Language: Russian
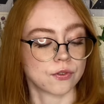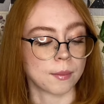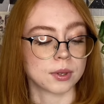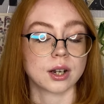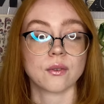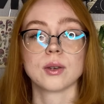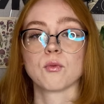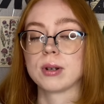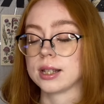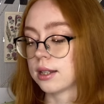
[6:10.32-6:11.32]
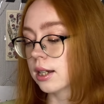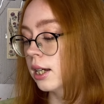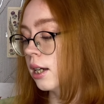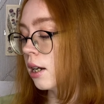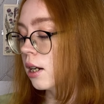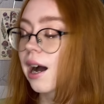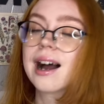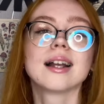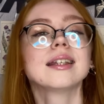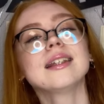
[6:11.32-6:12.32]
с вами сравним вблизи,
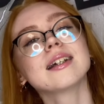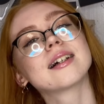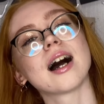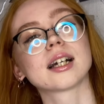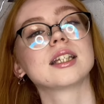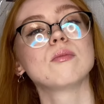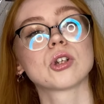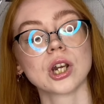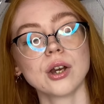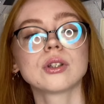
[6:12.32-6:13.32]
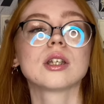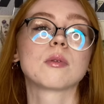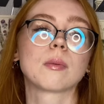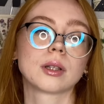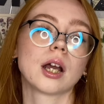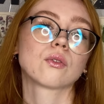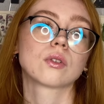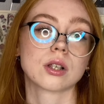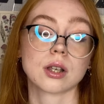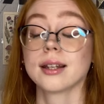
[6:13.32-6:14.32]
они никак не мешают и не попадают в
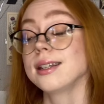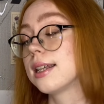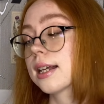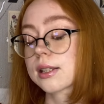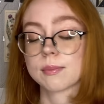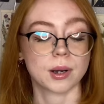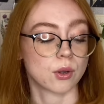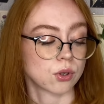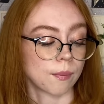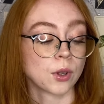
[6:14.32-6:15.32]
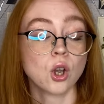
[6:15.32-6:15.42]
глаза, они не осыпаются.